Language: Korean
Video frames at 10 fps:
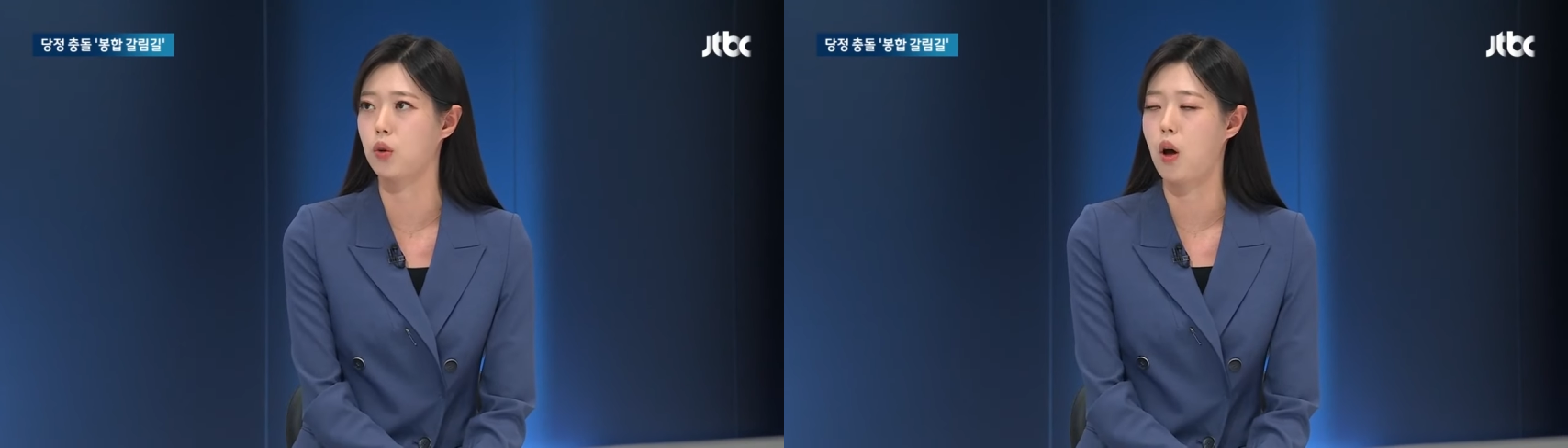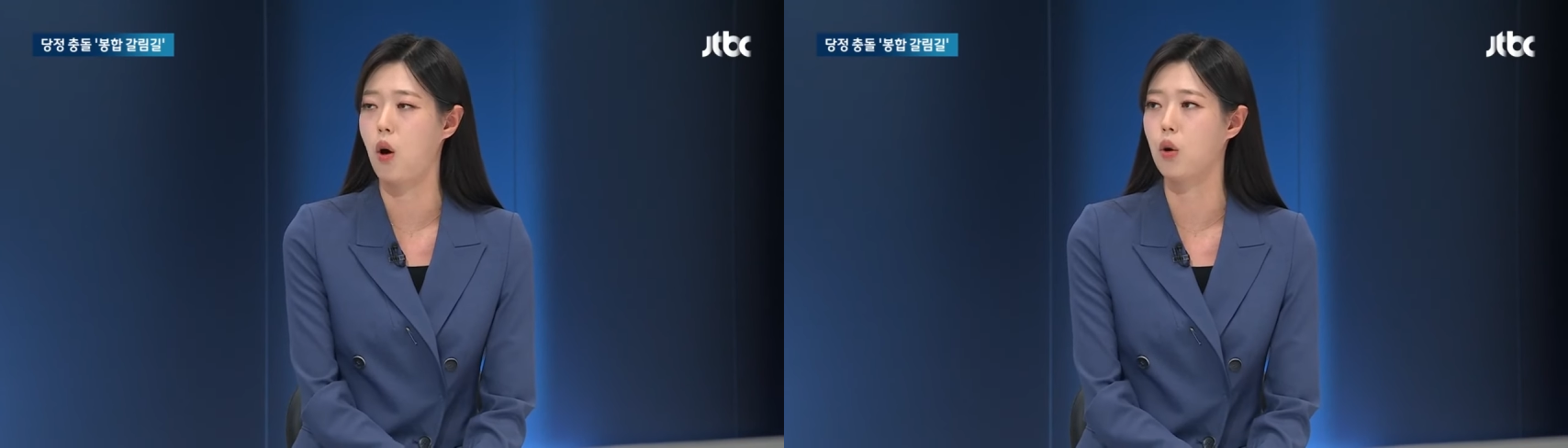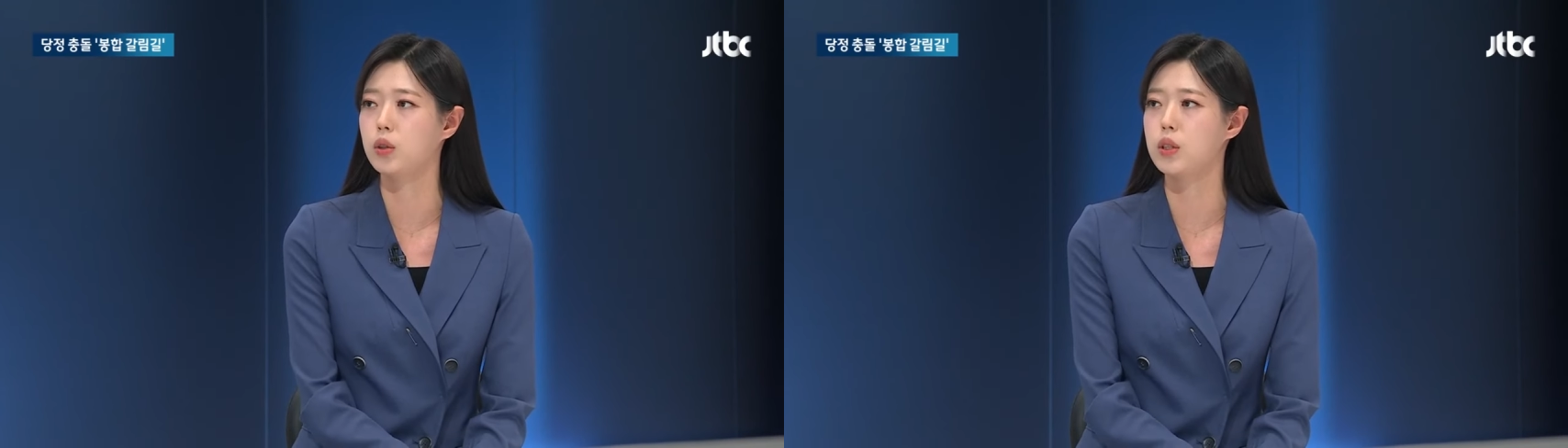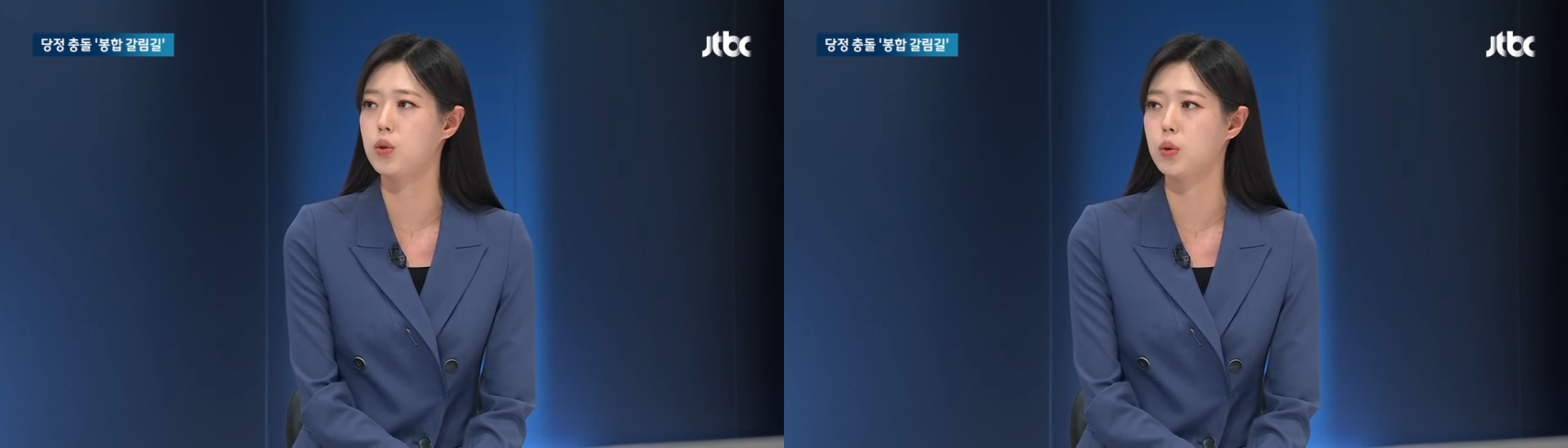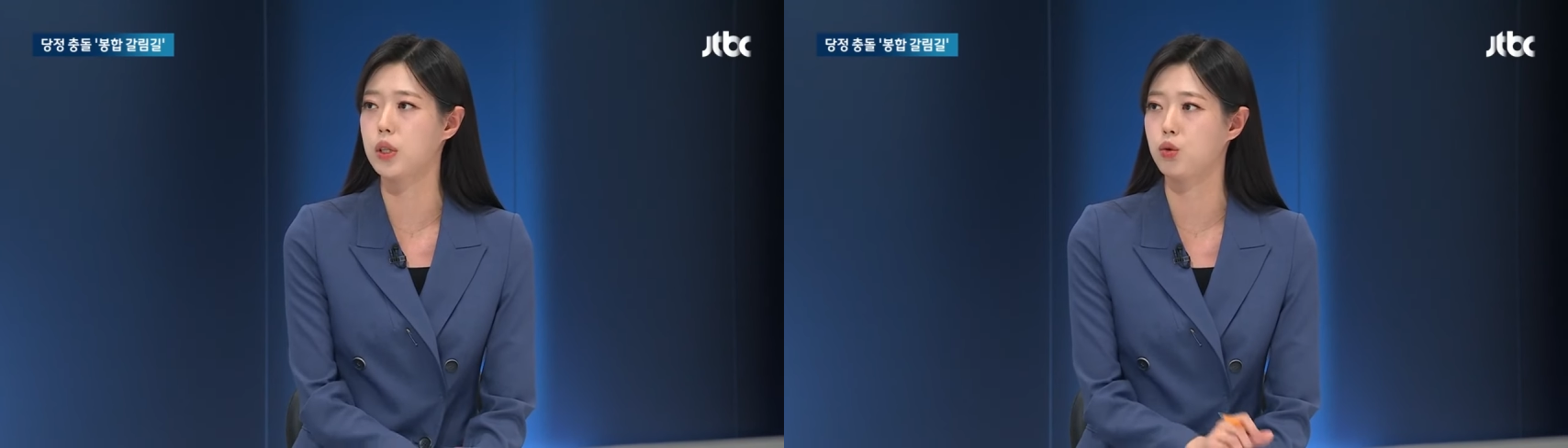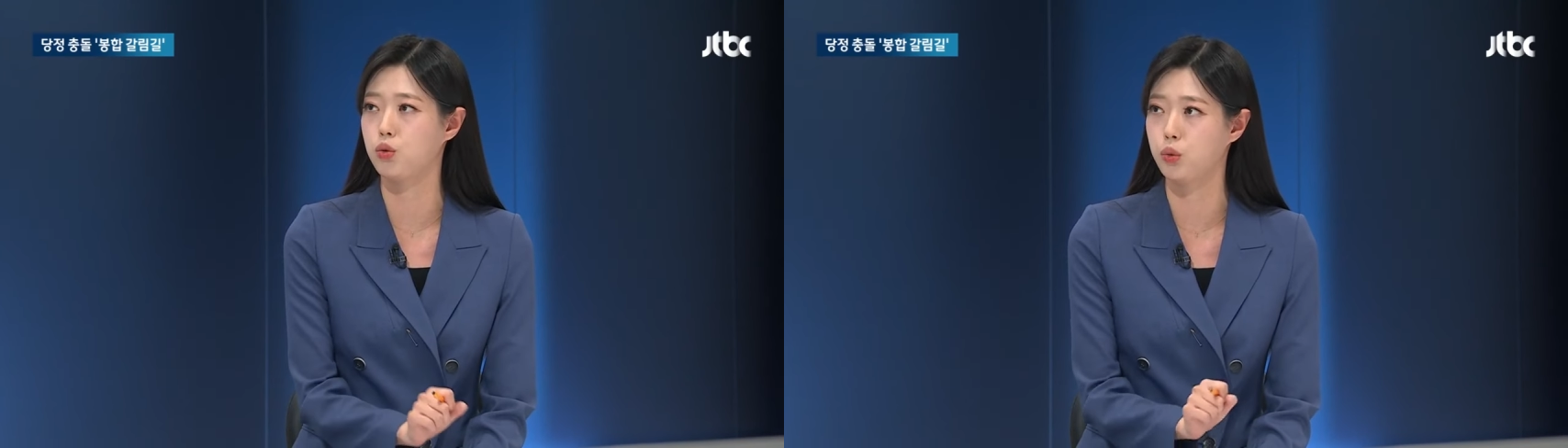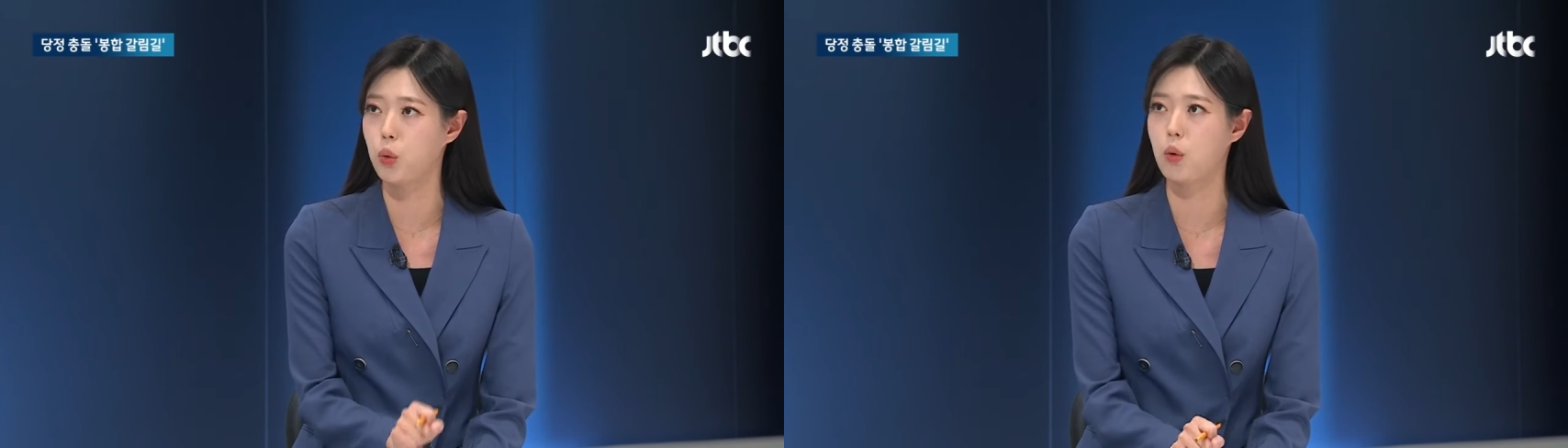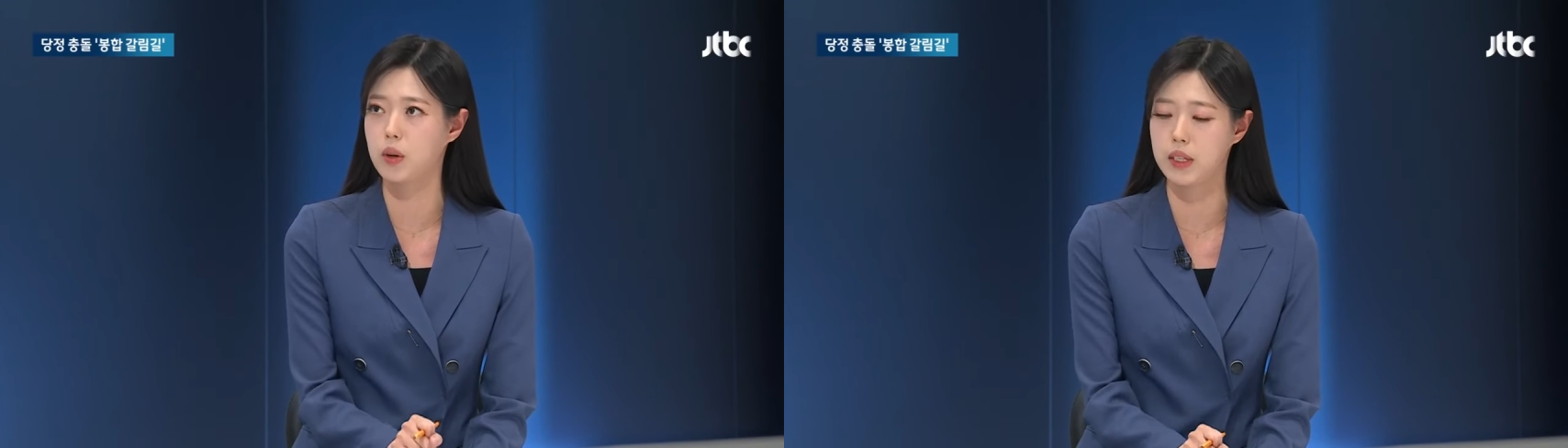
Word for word: 어느 쪽이 주도권을